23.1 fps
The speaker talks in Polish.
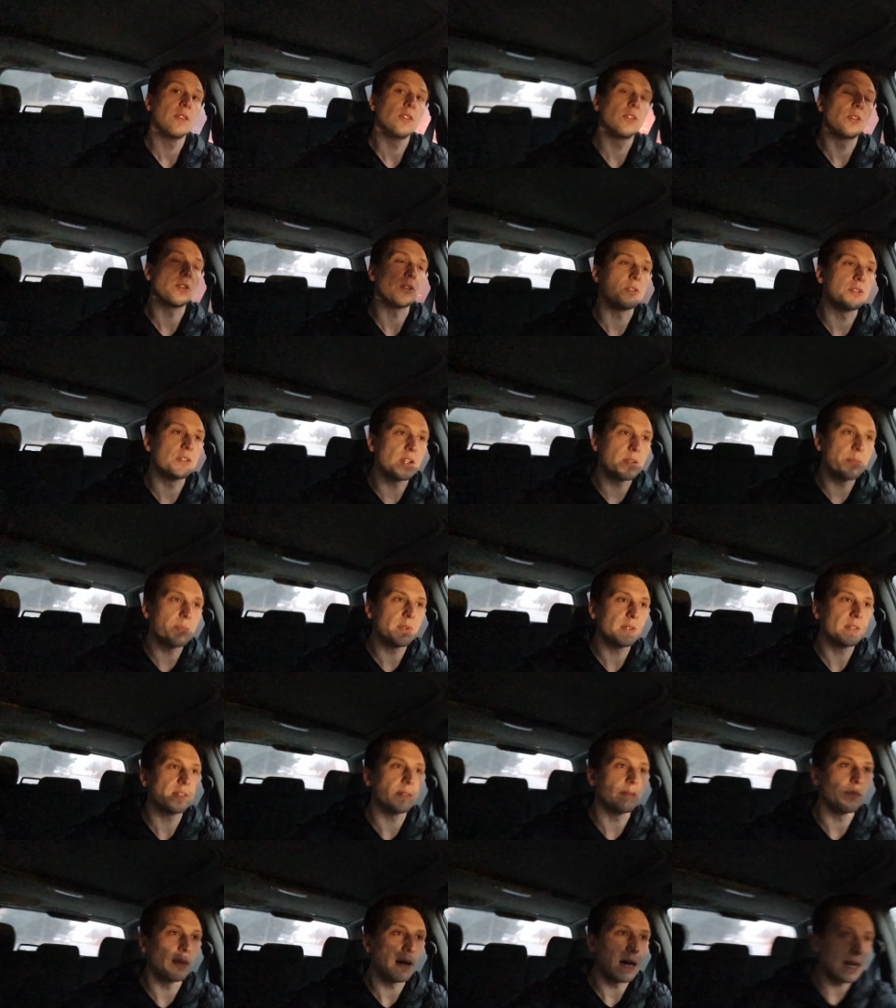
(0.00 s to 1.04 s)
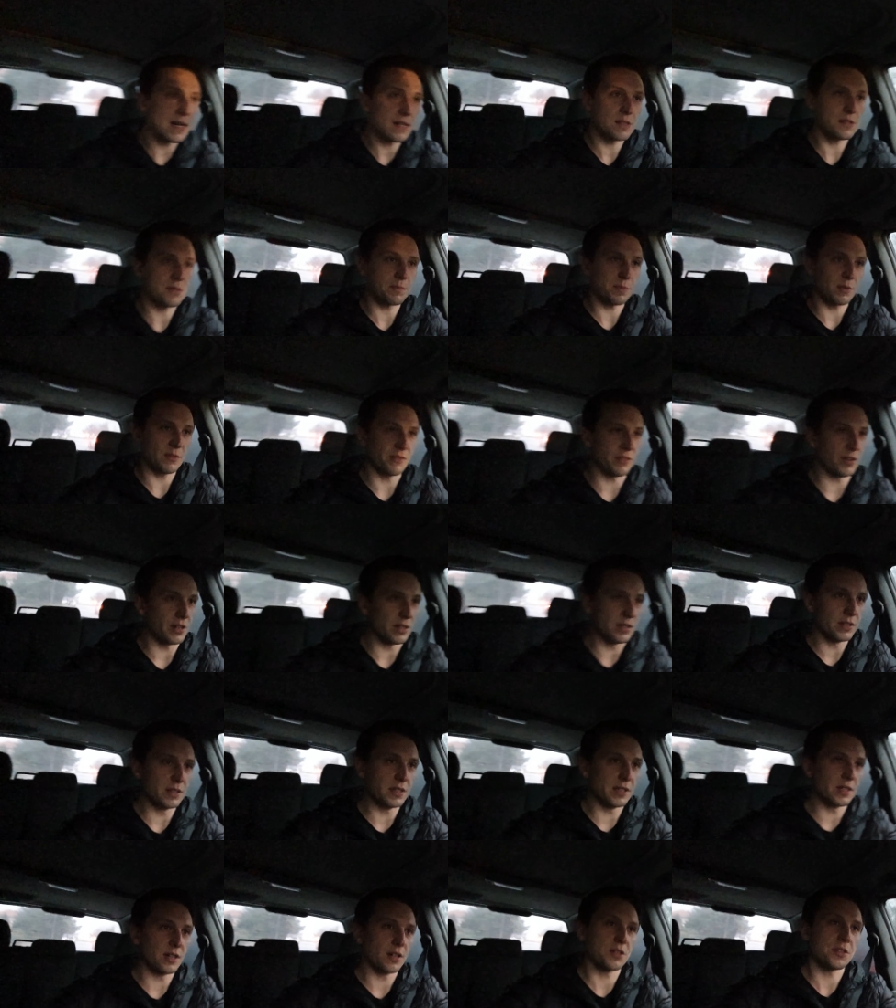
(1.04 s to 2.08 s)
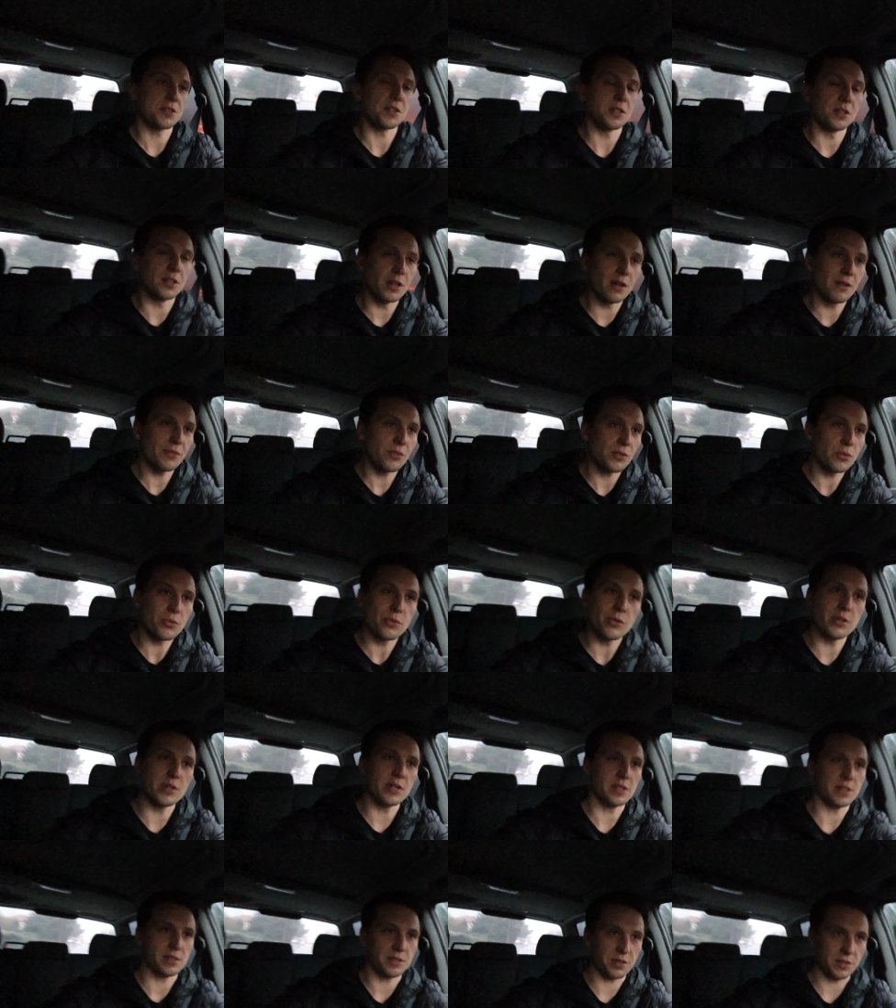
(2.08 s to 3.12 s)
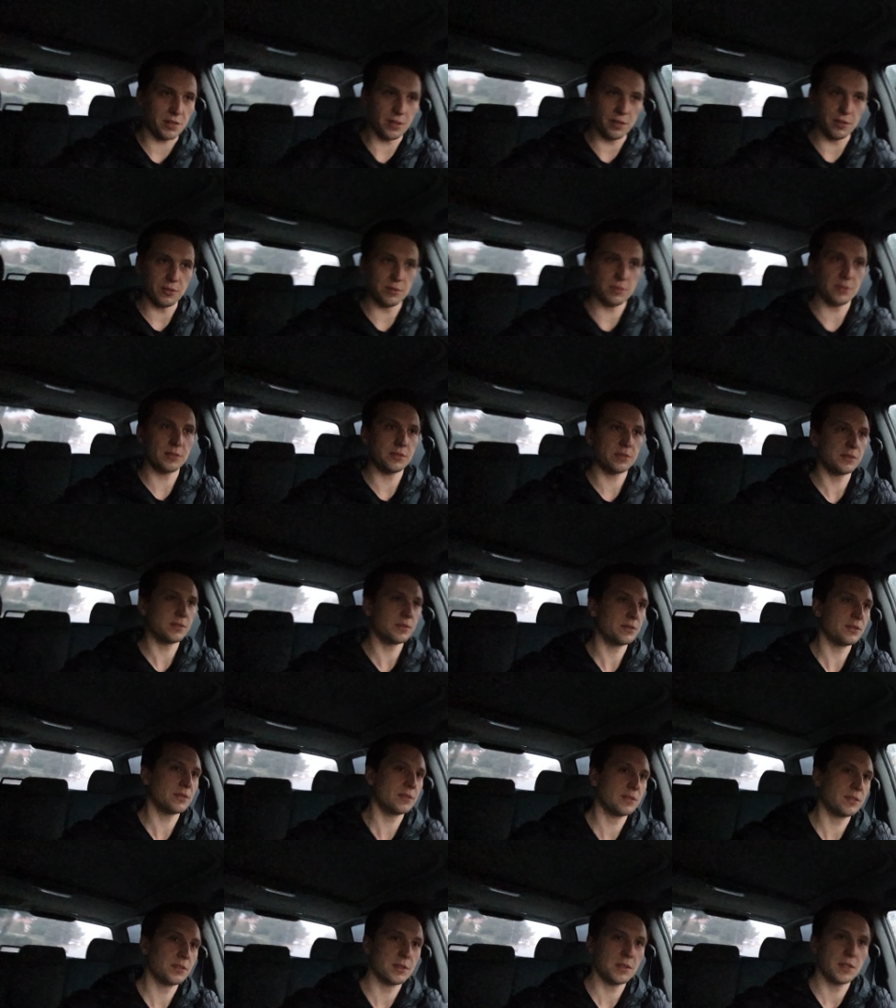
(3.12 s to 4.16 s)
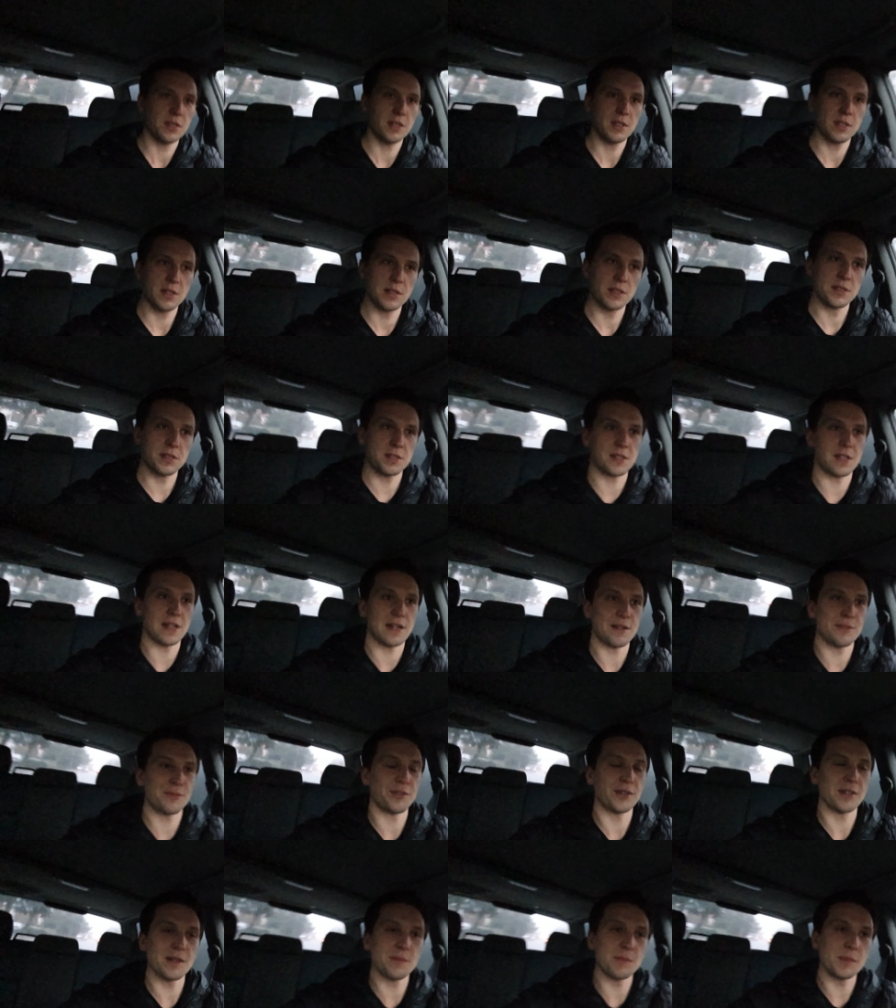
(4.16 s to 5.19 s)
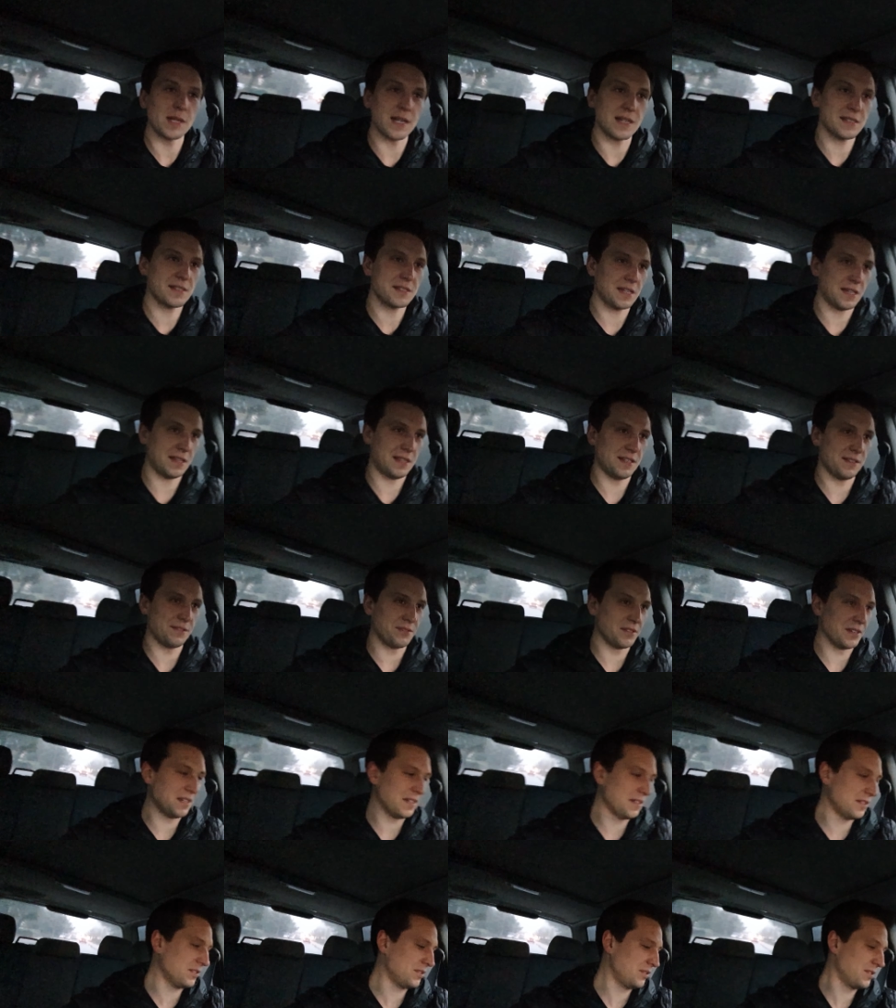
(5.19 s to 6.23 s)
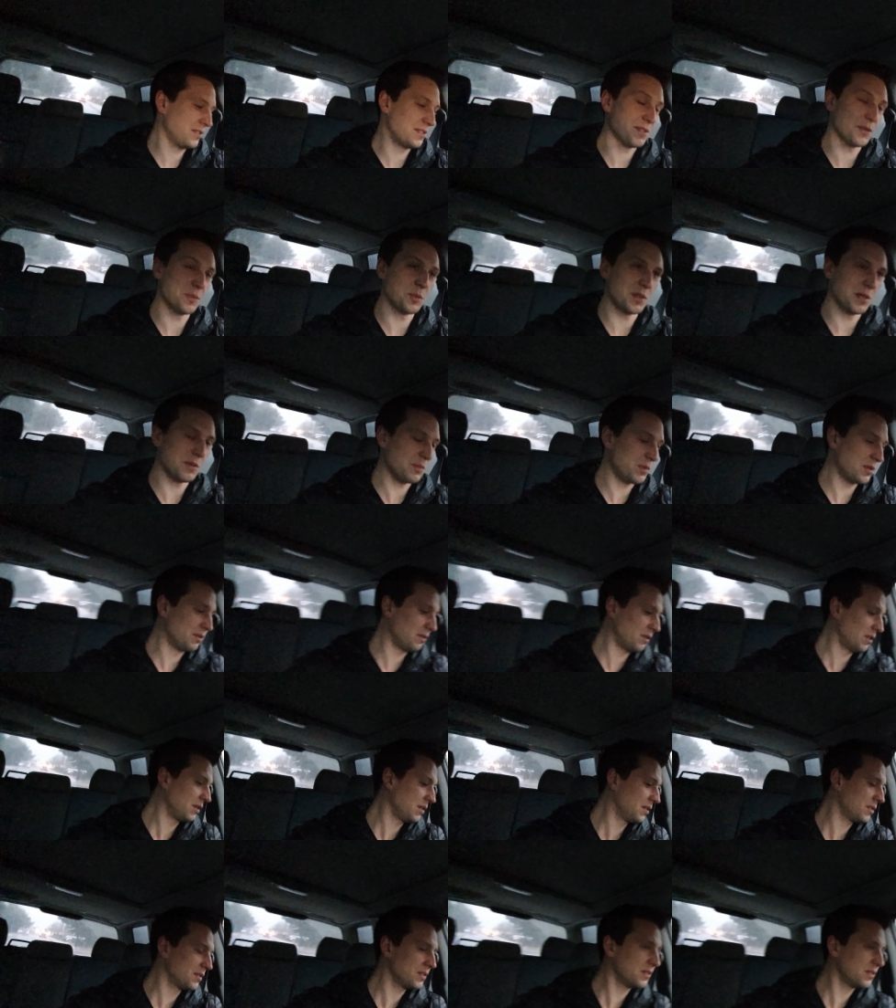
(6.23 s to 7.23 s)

Toczymy się bardzo powoli osiedlową uliczką z telefonem na statywie, żeby nie było.